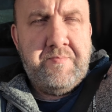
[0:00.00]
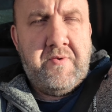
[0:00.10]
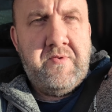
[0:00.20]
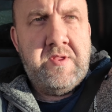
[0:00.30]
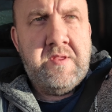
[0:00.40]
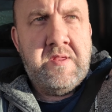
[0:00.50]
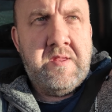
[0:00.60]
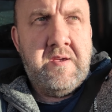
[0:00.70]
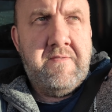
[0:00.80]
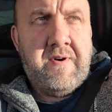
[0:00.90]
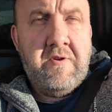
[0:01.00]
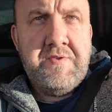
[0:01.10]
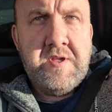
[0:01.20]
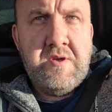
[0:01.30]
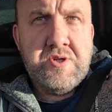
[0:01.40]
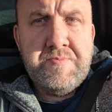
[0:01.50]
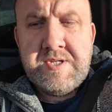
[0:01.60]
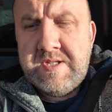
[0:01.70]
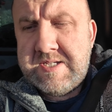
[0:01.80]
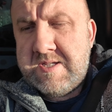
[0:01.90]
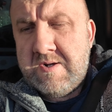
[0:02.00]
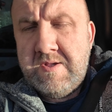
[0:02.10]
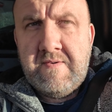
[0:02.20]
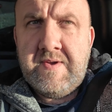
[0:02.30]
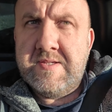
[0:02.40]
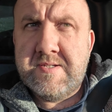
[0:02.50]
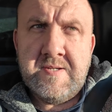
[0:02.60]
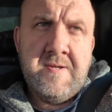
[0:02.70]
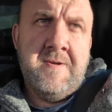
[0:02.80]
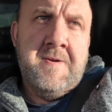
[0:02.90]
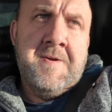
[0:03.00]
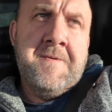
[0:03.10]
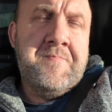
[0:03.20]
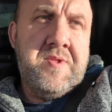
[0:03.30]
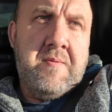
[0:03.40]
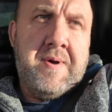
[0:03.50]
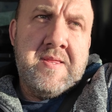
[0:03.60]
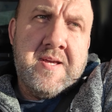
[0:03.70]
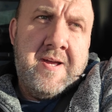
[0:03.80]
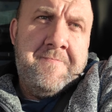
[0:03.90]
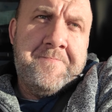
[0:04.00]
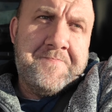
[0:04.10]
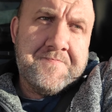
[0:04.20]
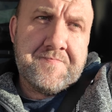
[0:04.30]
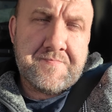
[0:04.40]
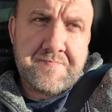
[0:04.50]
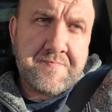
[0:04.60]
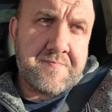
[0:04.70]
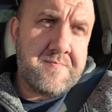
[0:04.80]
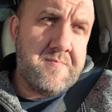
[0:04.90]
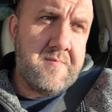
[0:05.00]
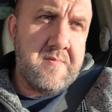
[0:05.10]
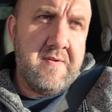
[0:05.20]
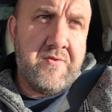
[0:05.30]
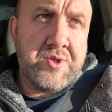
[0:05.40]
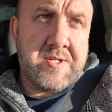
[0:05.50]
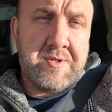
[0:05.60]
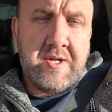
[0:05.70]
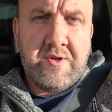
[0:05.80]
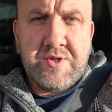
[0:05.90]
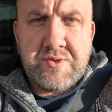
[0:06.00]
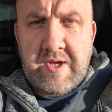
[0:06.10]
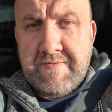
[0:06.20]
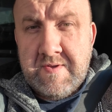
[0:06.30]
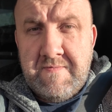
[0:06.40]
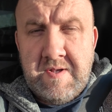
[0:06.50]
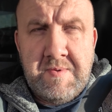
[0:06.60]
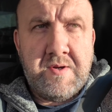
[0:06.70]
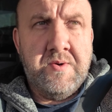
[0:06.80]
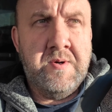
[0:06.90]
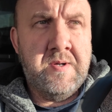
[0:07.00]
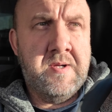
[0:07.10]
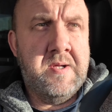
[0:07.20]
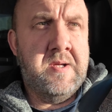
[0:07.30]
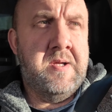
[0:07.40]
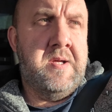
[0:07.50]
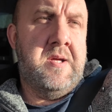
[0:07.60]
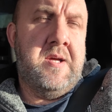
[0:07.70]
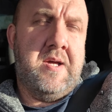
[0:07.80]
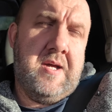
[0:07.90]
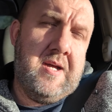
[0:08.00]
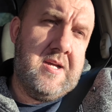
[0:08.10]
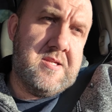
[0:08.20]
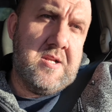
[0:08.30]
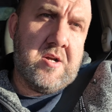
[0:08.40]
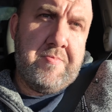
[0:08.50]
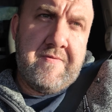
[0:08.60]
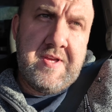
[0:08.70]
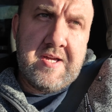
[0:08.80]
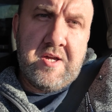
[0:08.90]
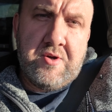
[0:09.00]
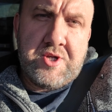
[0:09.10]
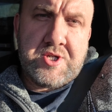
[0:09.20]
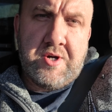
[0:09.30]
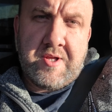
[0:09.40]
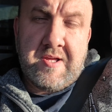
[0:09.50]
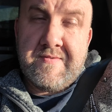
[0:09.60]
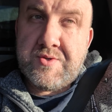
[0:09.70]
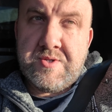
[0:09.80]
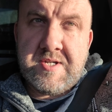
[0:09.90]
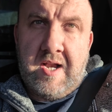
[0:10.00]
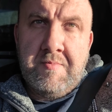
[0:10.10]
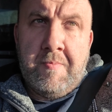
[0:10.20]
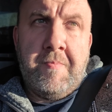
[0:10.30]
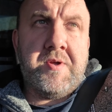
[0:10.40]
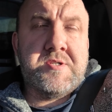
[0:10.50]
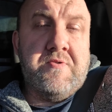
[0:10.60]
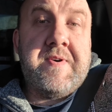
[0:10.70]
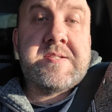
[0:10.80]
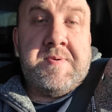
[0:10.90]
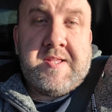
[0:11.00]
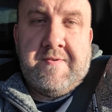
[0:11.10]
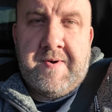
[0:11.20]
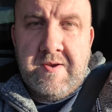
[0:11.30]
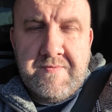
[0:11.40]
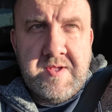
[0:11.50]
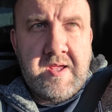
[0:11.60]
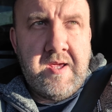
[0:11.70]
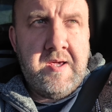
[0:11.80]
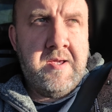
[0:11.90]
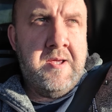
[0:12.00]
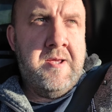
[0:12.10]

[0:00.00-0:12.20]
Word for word: powinny falowniki już być na stronie, więc nie będę wrzucał tego już tutaj w tym filmiku, e, tylko pewnie jakiegoś shorta wrzucę, albo po prostu wezmę te falowniki